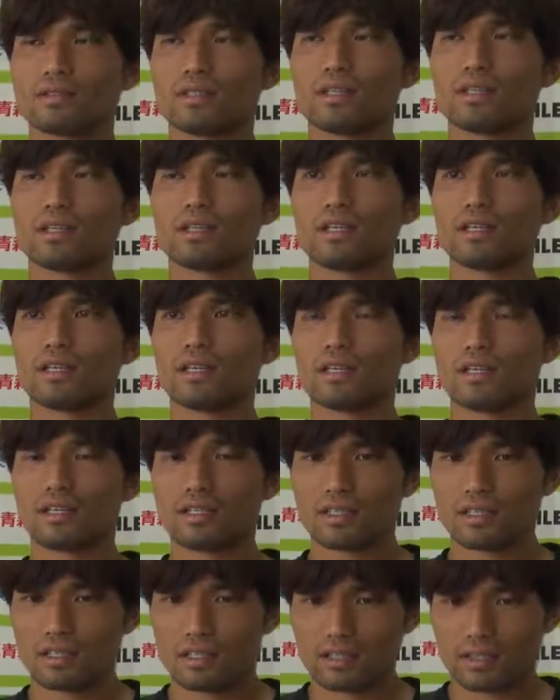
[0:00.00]

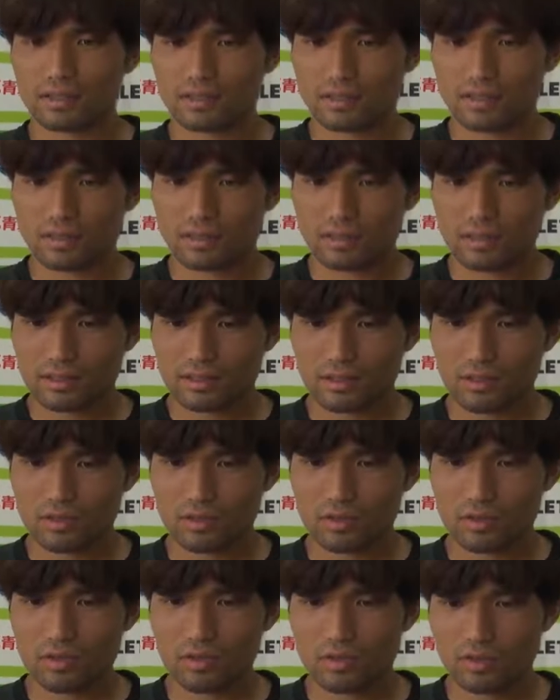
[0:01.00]
えー、そ
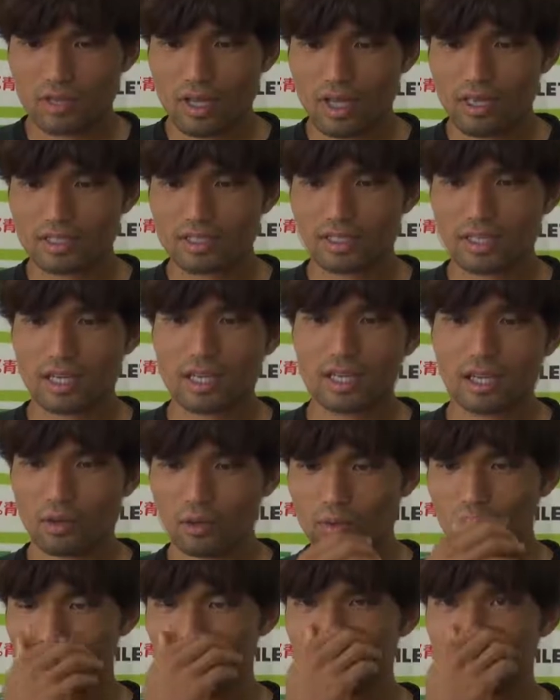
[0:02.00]
の大事な
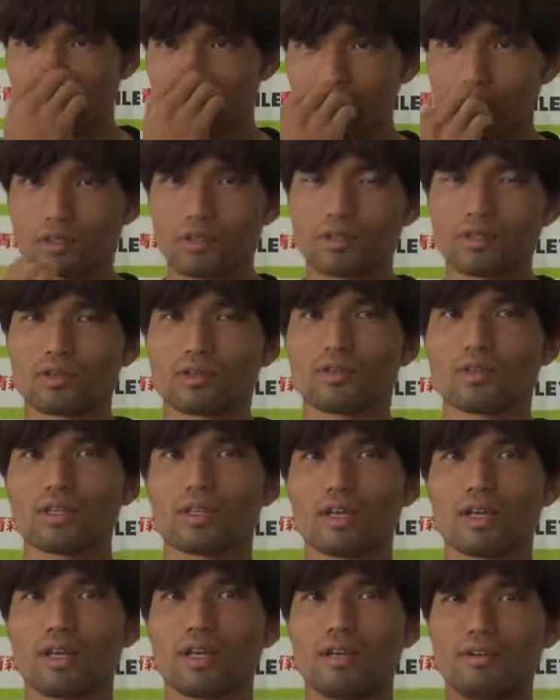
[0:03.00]
本田戦ということ
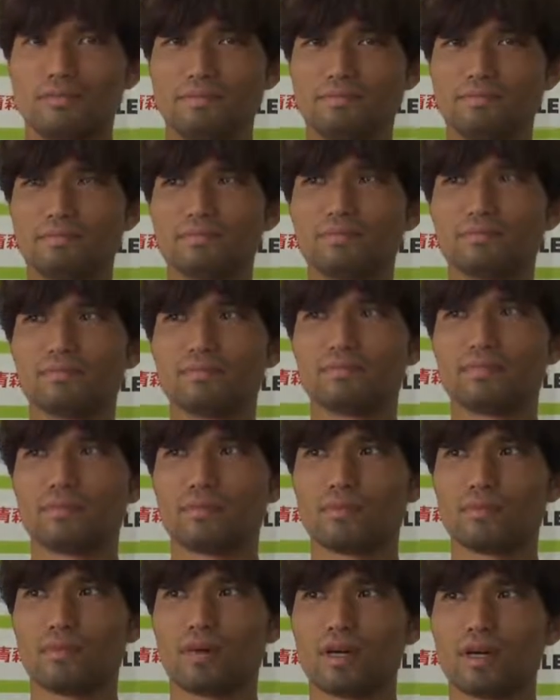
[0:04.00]
で
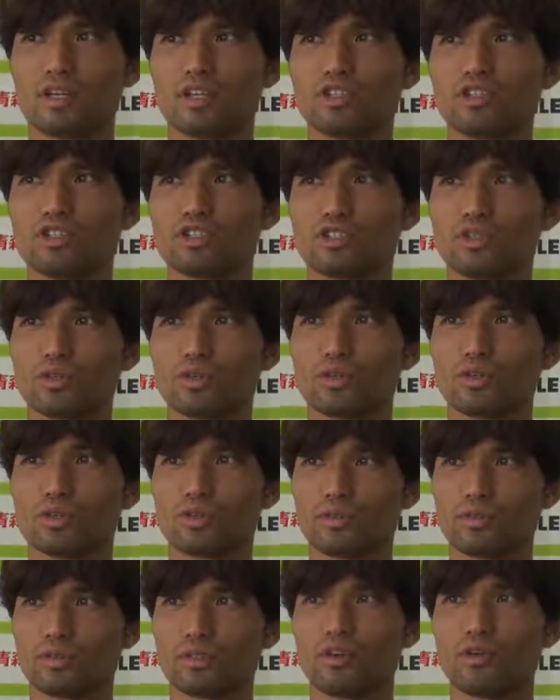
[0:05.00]
まあ、優勝
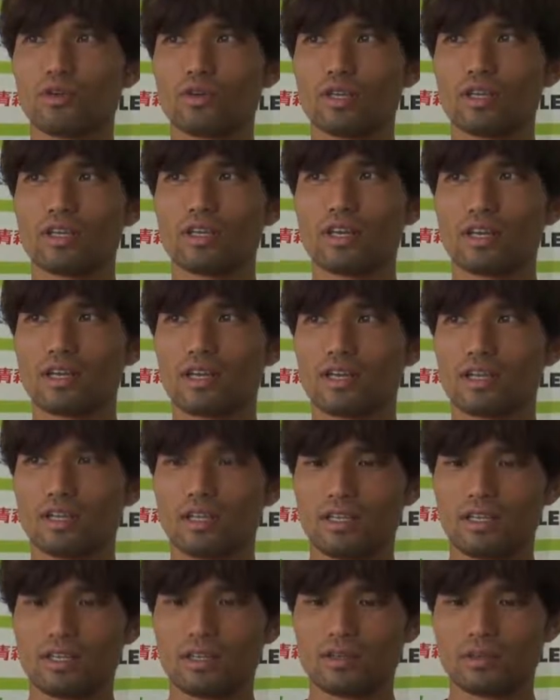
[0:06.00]
4位以
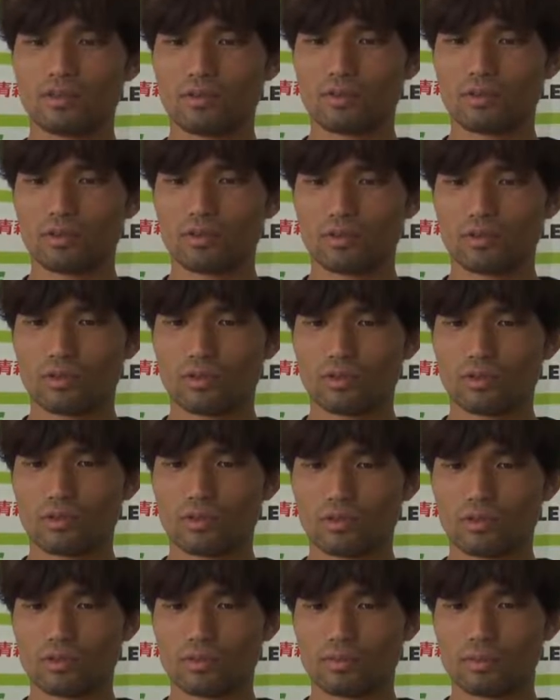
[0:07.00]
内
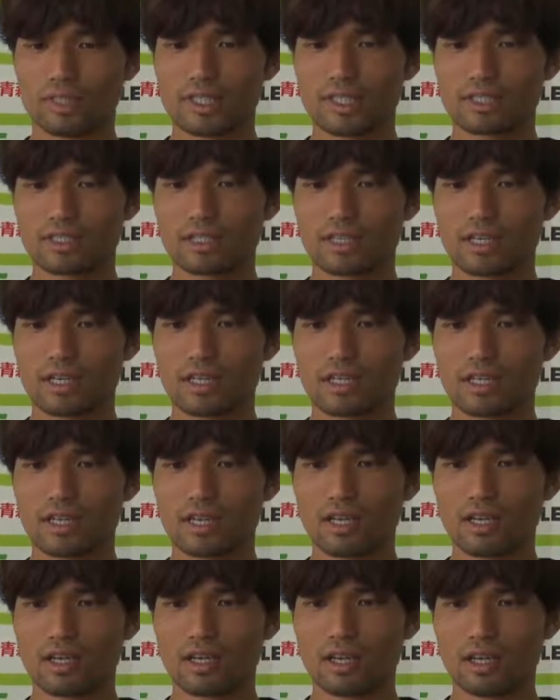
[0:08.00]
を目指す中
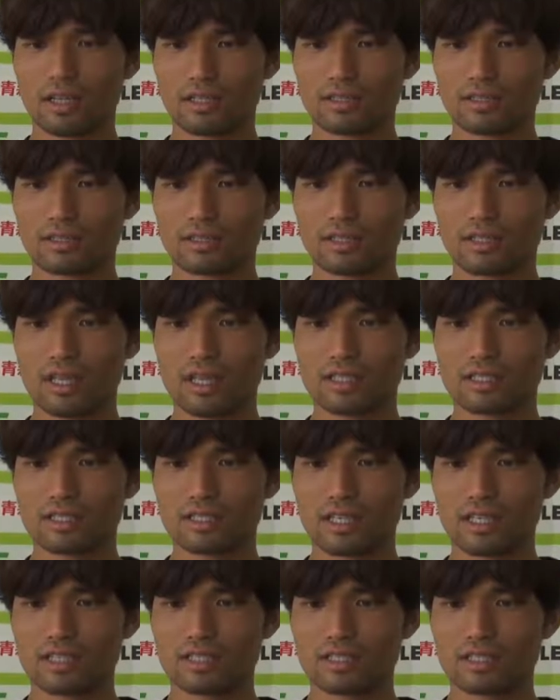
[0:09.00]
で大
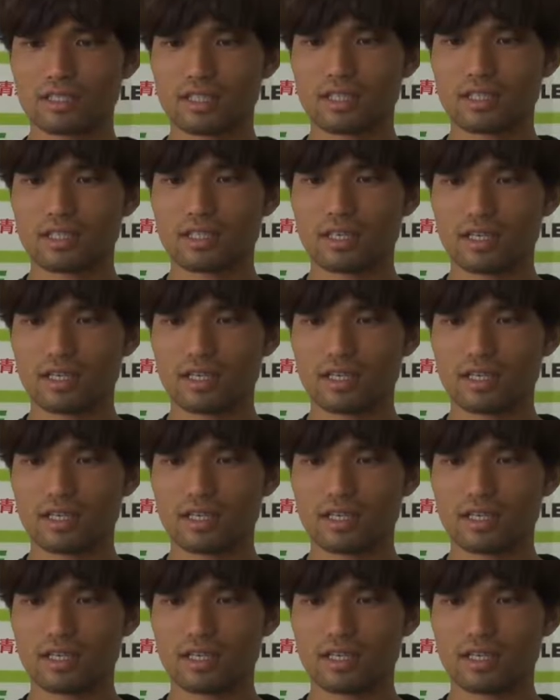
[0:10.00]
事な一戦